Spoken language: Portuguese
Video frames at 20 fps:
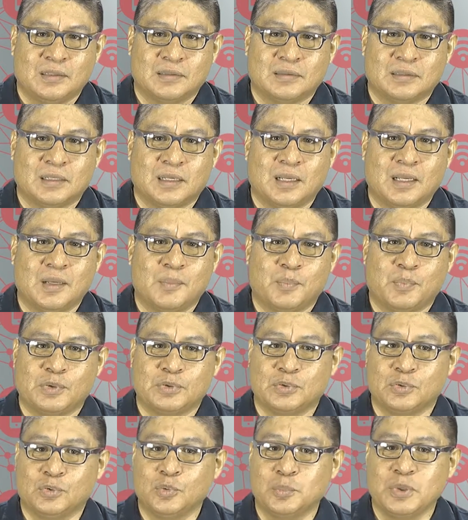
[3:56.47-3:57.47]
né,
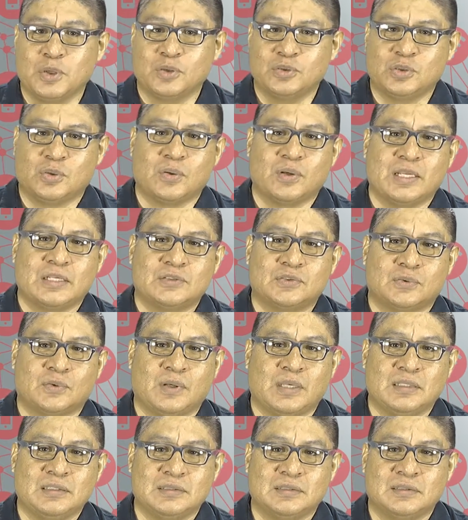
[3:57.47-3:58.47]
pois o número de
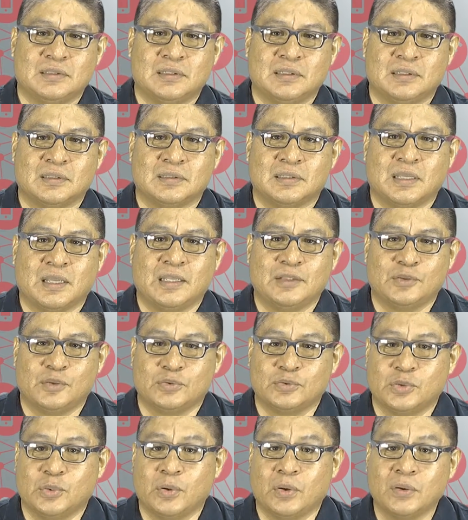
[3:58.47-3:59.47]
conexões né, entre
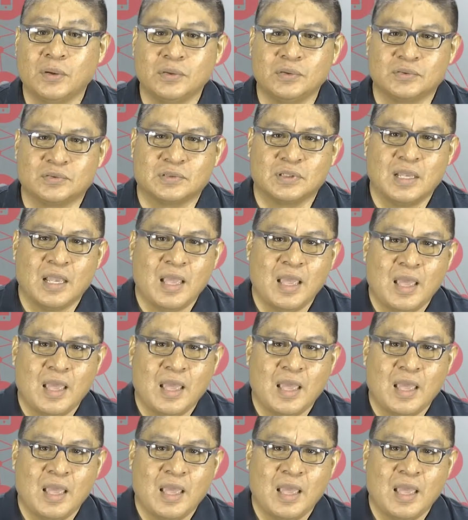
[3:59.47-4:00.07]
os neurônios